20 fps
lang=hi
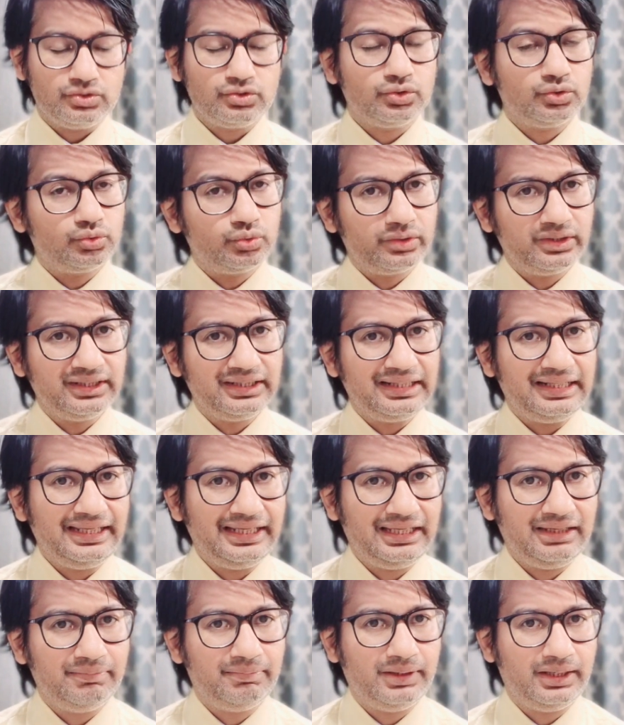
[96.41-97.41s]
सो तुरंत
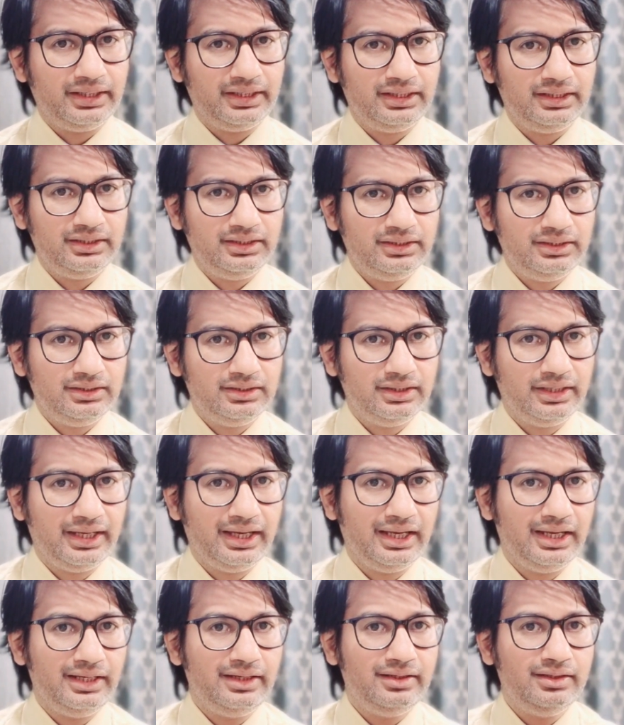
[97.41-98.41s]
लेके भागे
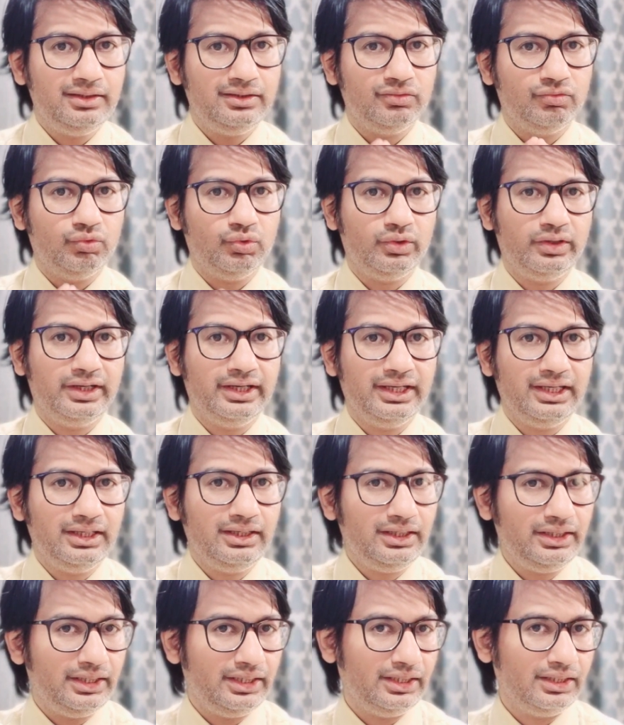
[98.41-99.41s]
एंड वो गए